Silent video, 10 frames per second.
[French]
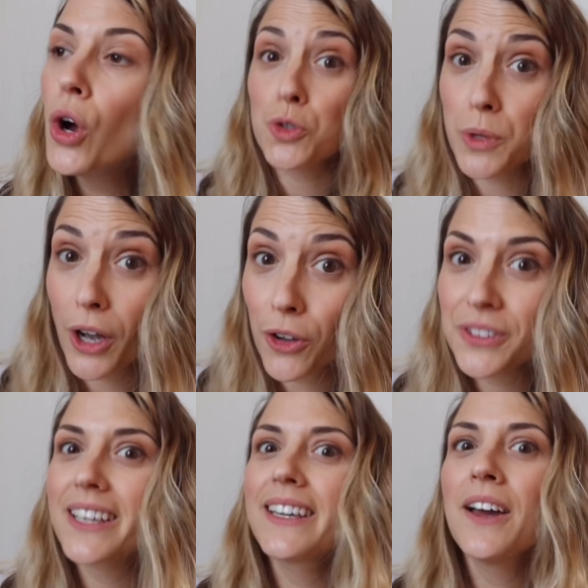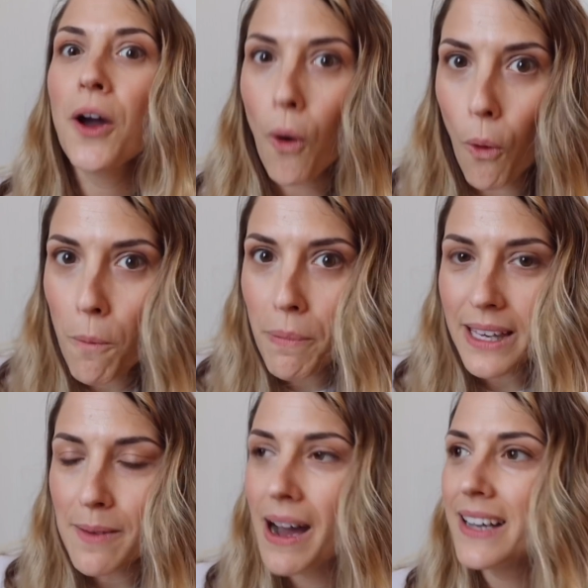Je suis rentrée au
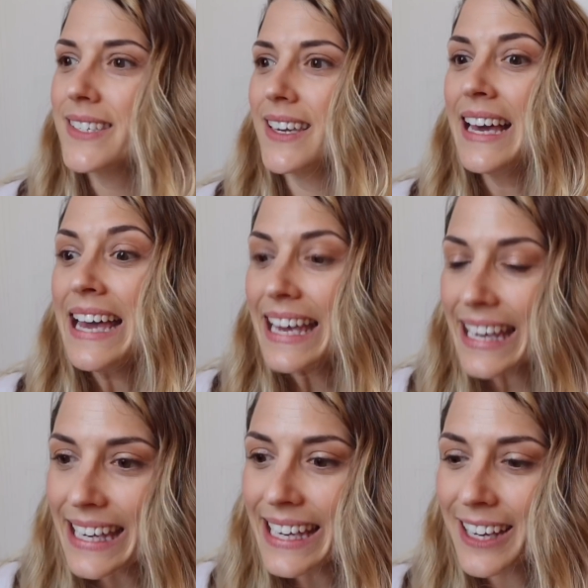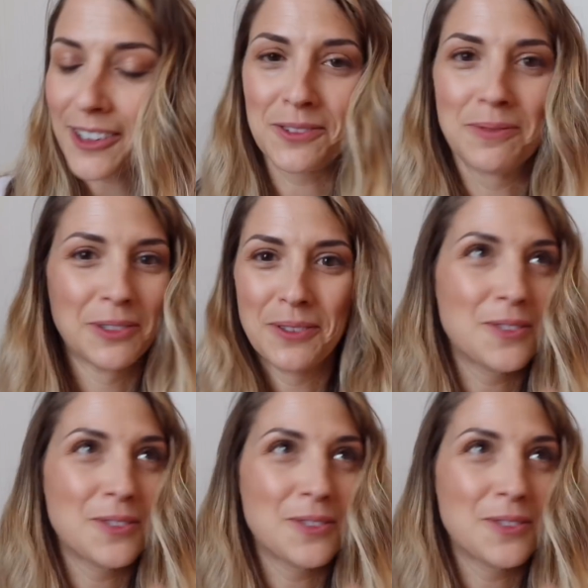Pays Basque et alors tout le monde,